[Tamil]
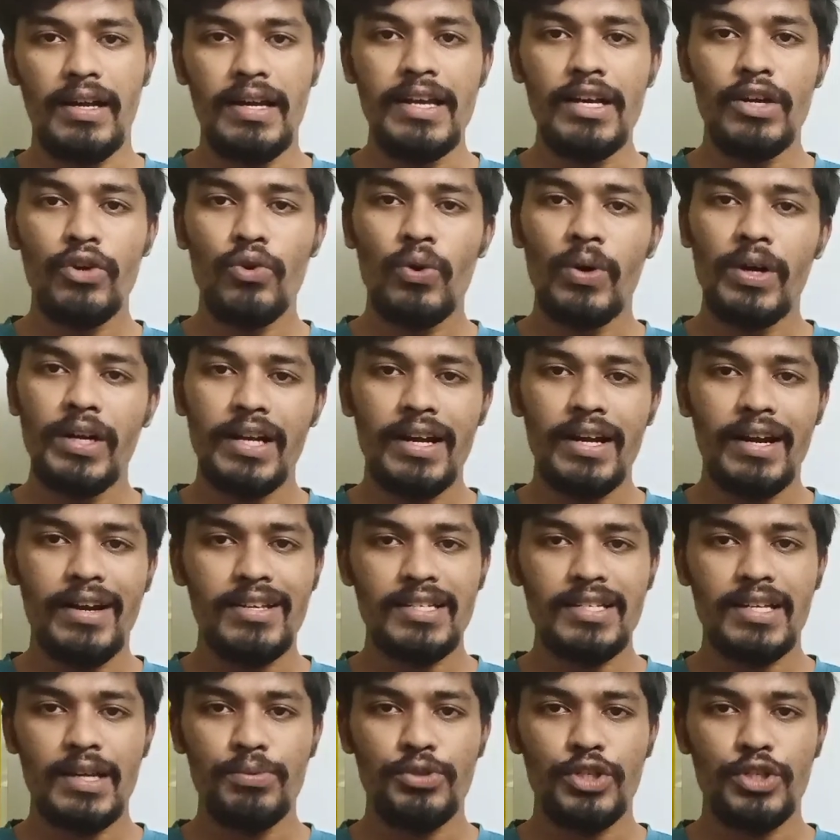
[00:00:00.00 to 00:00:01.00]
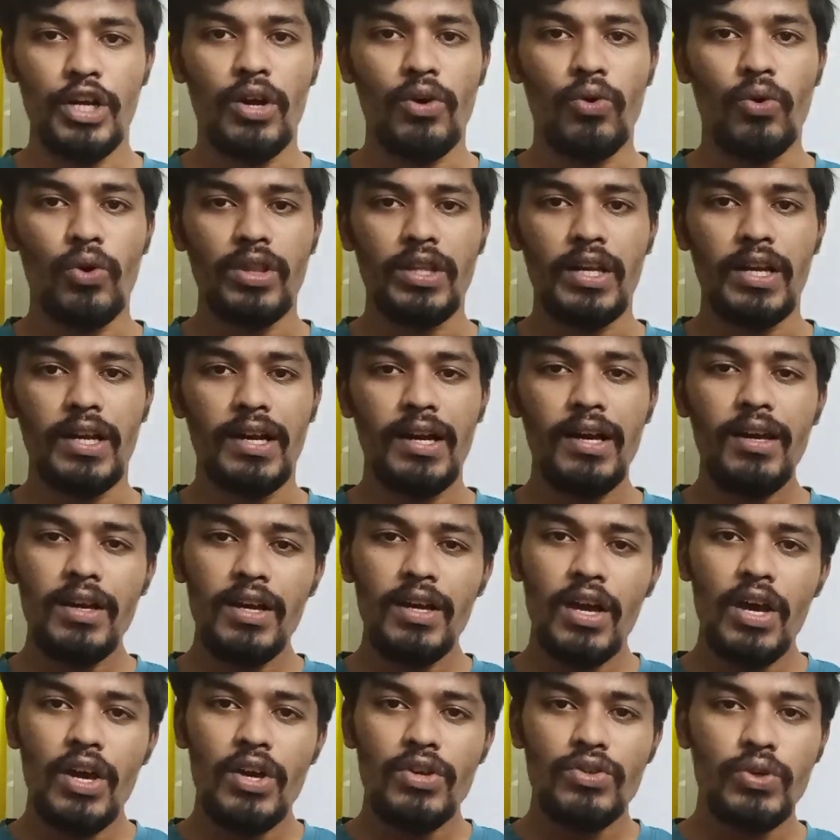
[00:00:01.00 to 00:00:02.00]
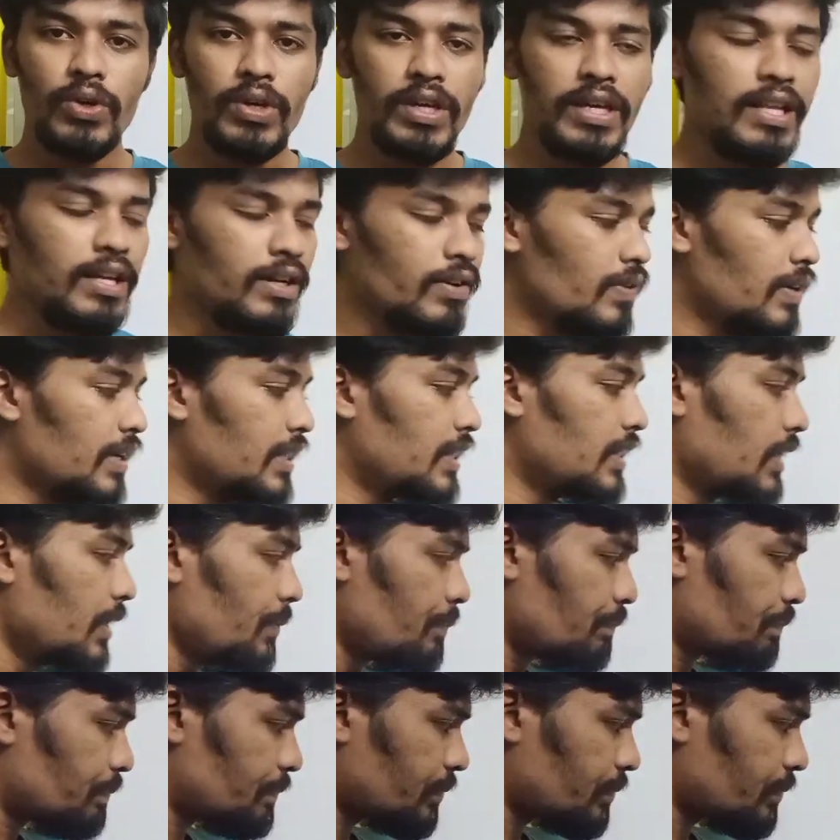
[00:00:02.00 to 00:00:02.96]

லிங்க் வந்துட்டு நான் டிஸ்கிரிப்ஷன்ல கொடுத்துருக்கேன் ஸோ இதுக்கு வந்து